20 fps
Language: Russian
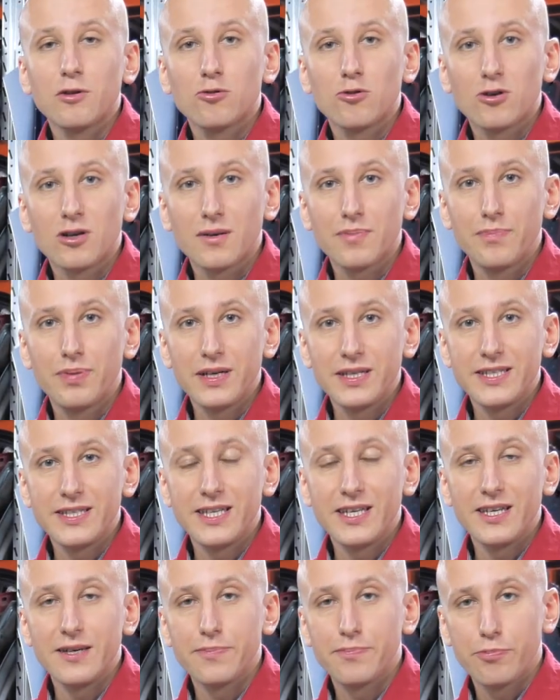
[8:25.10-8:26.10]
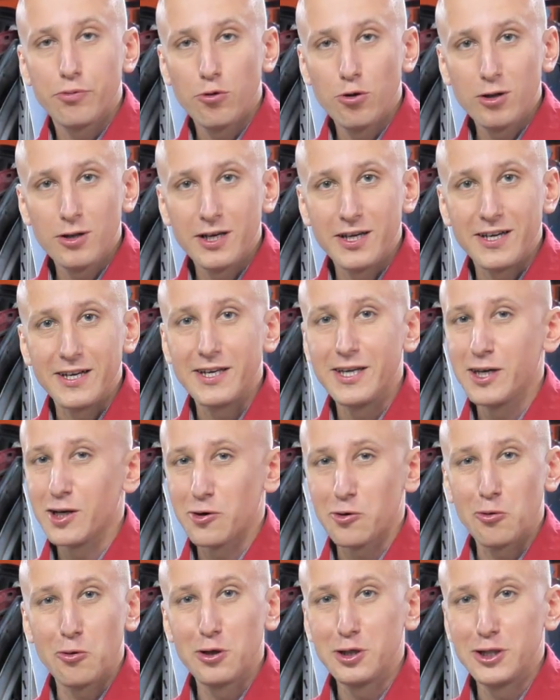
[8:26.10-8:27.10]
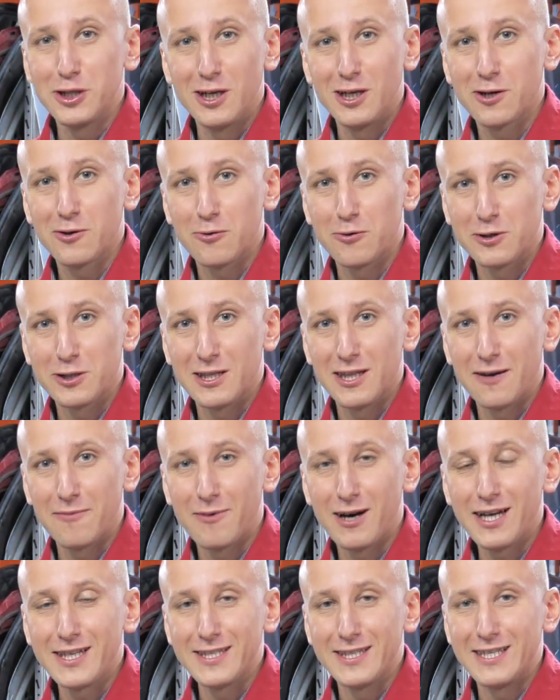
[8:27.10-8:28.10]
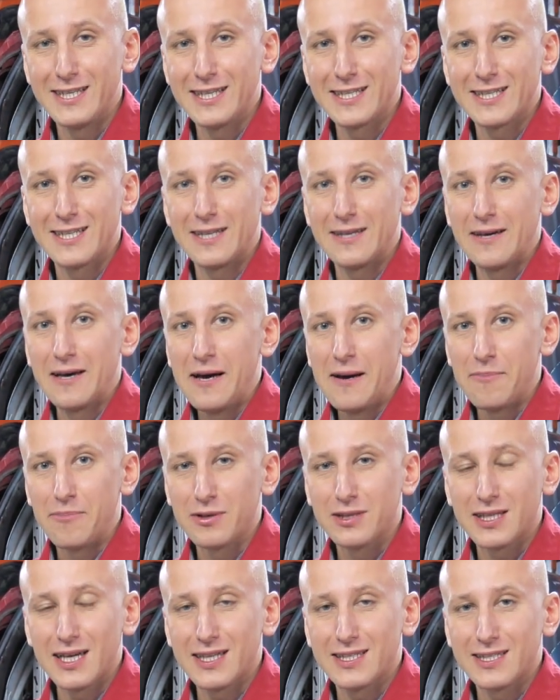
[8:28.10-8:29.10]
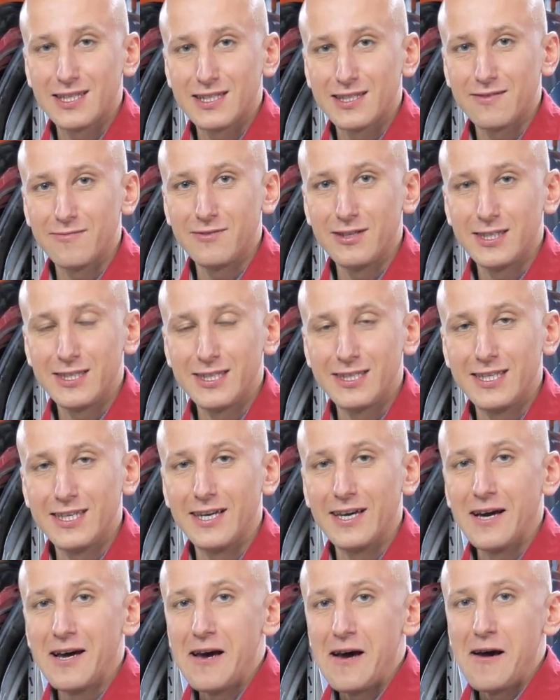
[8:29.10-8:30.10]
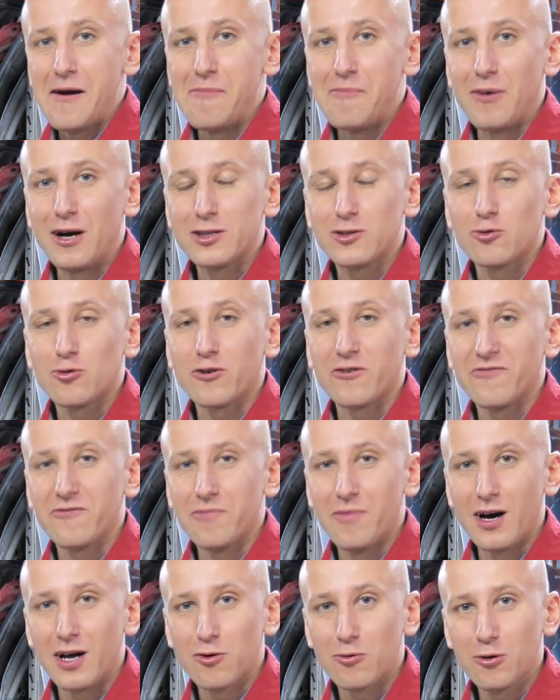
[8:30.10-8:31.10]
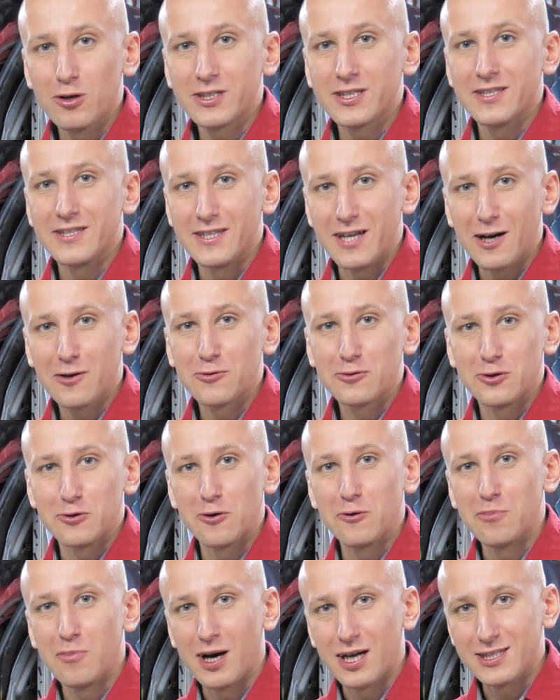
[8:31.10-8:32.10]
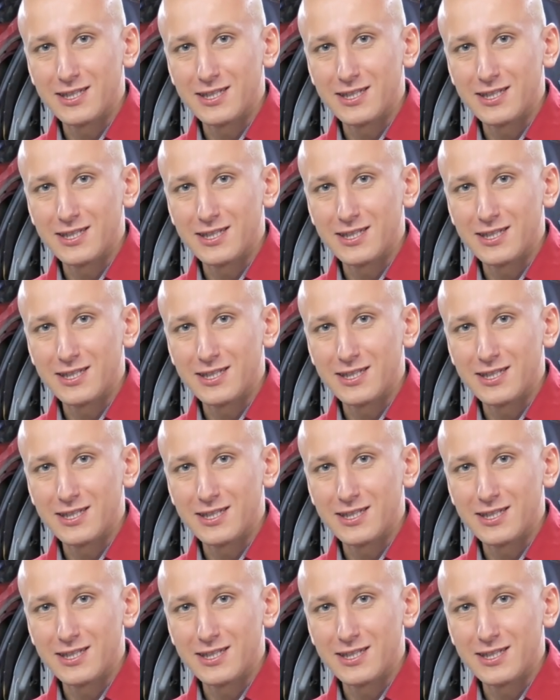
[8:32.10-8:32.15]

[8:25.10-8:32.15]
на моторах B-серии полые, и их очень легко сломать, если пытаться завести мотор в мороз на густом